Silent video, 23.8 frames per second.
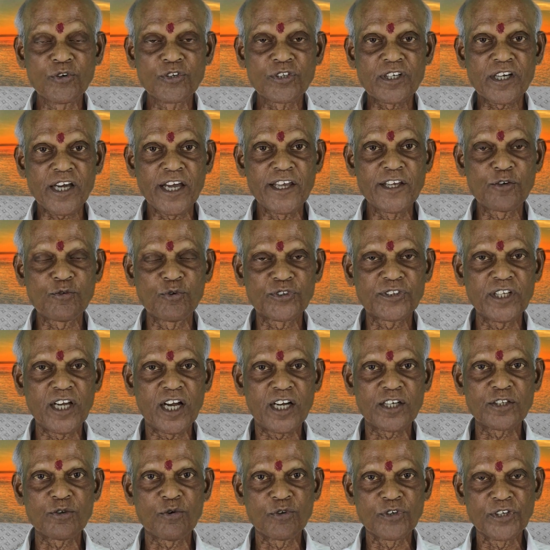ஒன்று கை
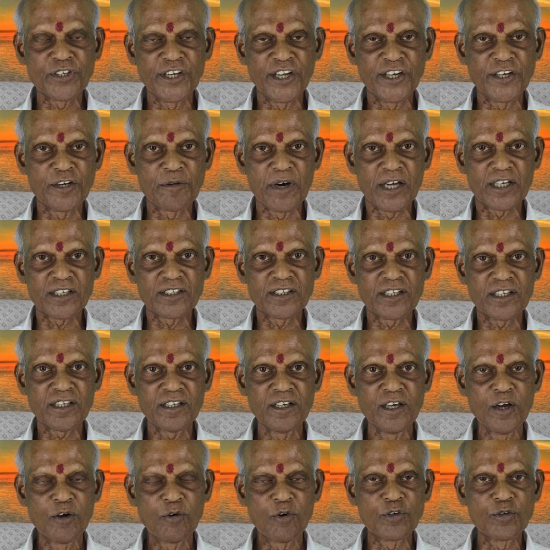குட்டியாகுது ஒன்று நீண்டமாக இருக்குது
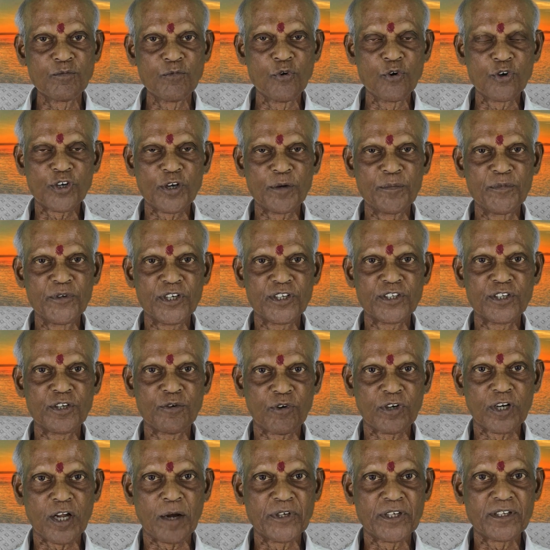ஒன்று மூக்கு இப்படி
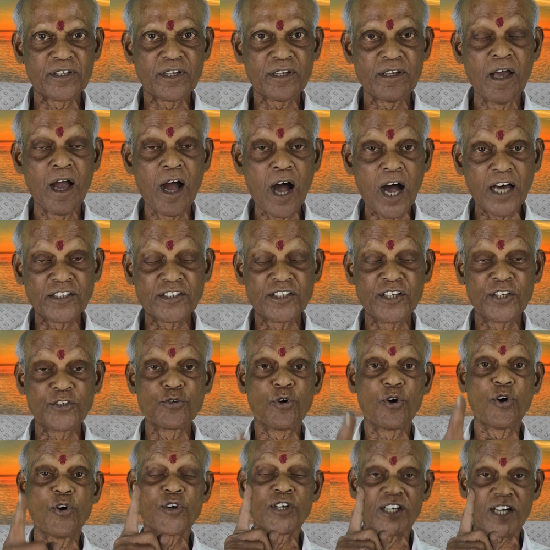இருக்குது ஒன்று அப்படி இருக்குது அதுக்கு
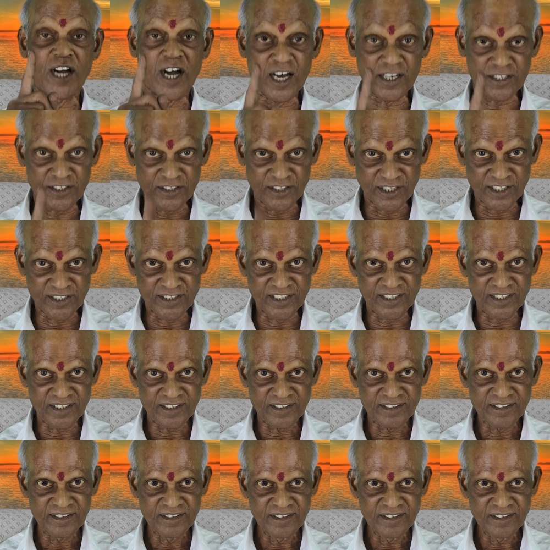ஏதோ ஒரு காரணம் இருக்குது